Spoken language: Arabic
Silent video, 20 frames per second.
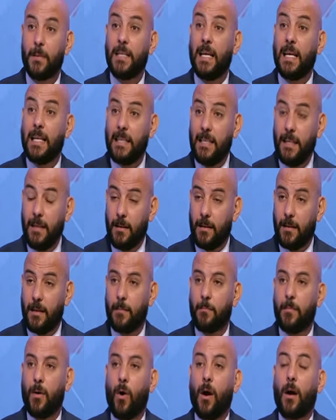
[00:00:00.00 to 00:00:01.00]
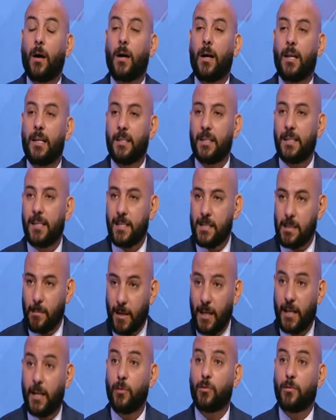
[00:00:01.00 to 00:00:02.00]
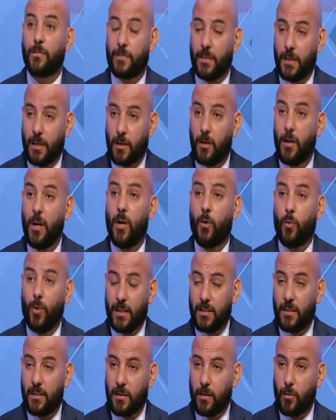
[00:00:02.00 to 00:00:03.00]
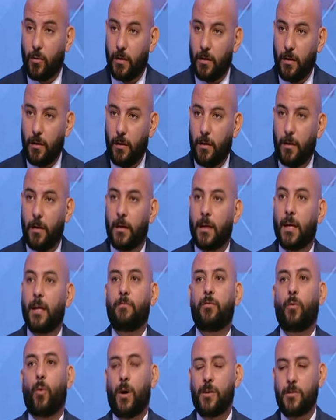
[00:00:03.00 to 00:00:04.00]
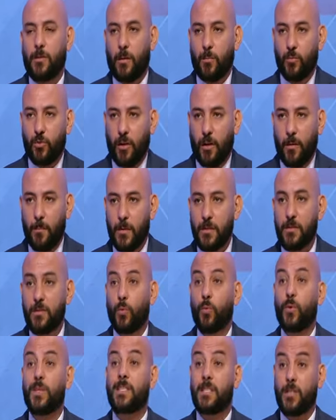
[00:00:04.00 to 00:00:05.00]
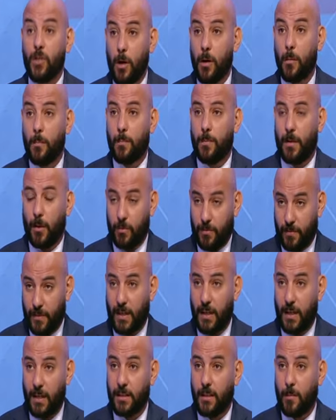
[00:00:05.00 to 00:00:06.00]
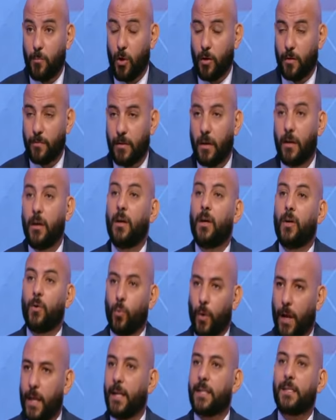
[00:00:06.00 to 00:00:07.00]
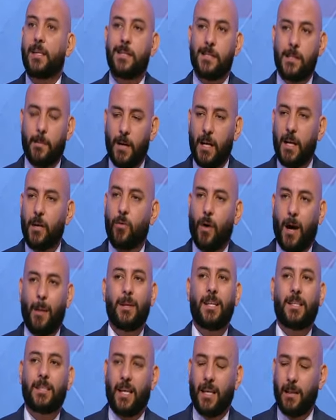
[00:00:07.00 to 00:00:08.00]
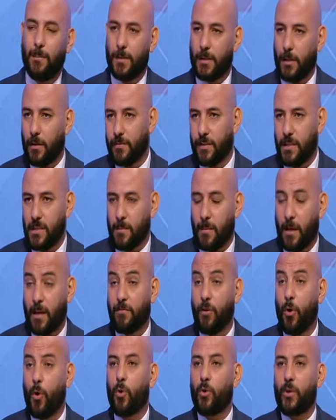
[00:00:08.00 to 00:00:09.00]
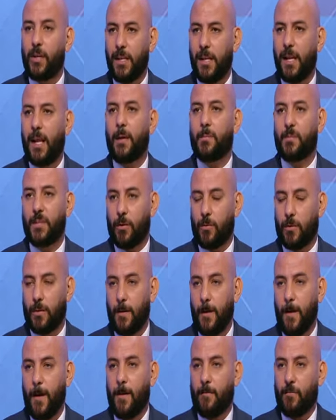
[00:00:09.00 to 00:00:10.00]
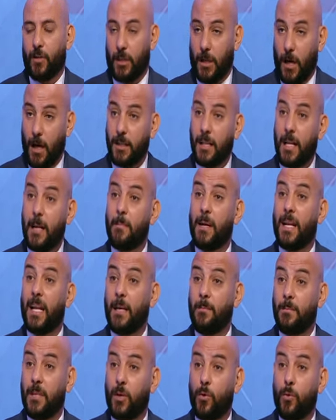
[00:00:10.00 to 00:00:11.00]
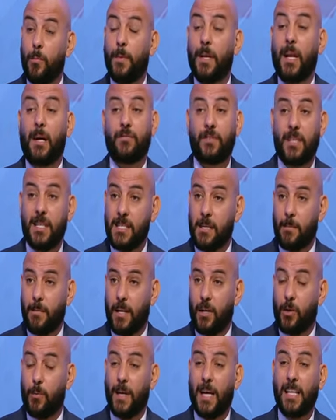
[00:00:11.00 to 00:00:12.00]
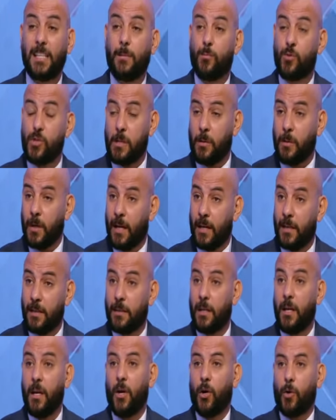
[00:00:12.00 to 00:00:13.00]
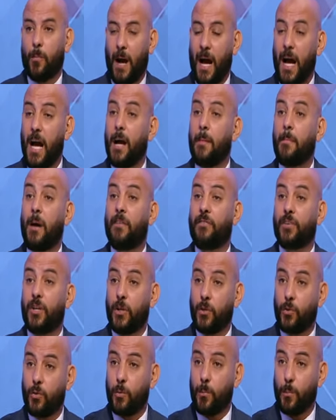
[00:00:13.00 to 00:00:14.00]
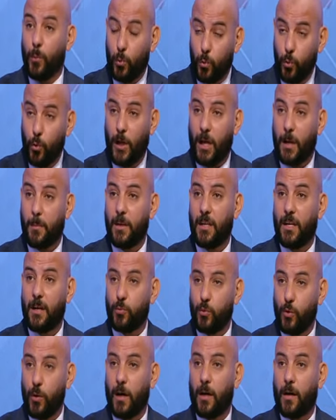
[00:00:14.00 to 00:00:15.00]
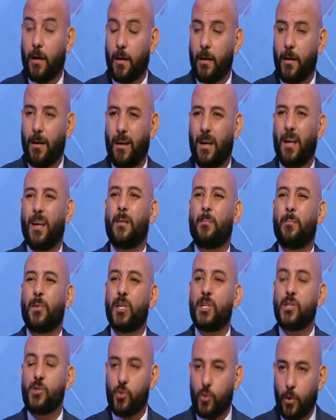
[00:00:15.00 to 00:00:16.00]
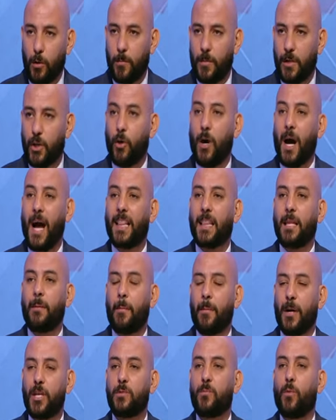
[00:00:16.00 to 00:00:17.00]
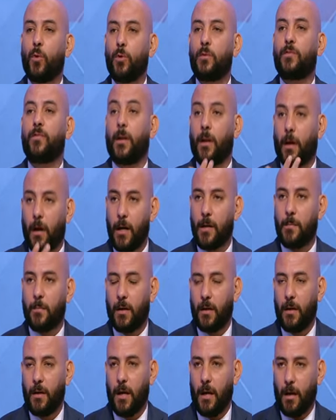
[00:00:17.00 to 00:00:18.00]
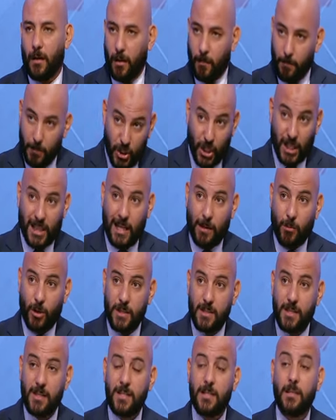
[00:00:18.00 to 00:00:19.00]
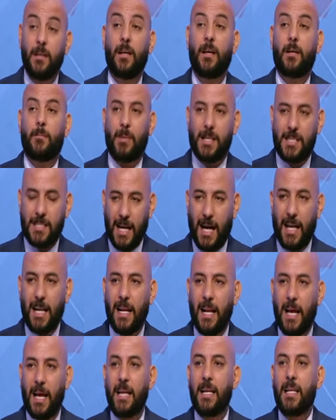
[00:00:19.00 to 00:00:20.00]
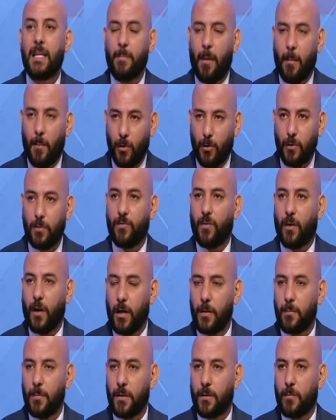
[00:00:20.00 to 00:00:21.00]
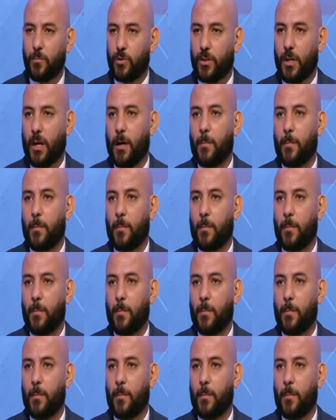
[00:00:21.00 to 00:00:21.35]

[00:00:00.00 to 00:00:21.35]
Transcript: بدليل لما وقع لنادي الزمالك لو تفتكر وقت التوقيع كان في معسكر منتخب مصر واتصاب لو تفتكر انت الموقف ده حقيقي وجه نادي الزمالك وعمل التاهيل بتاعه في نادي الزمالك فهو اوريدي لاعب دولي فالنهارده لما اللعيب ده يكون بيلعب في نادي الزمالك وبيقدم مستوى جيد ومحقق مع فرقته بطوله كبيره بطوله قاريه من الظلم ان هو حتى ما يبقاش موجود في القايمه مش هتلعبه اساسي بس على الاقل يبقى موجود في قائمه تفرق معاه